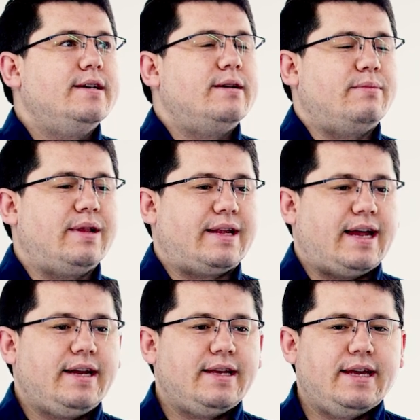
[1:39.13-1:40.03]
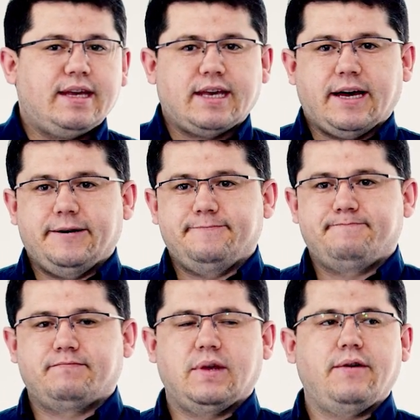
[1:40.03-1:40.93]
bildirar ekan
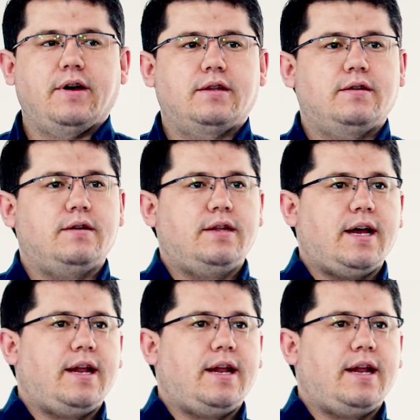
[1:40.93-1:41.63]
Evet değerli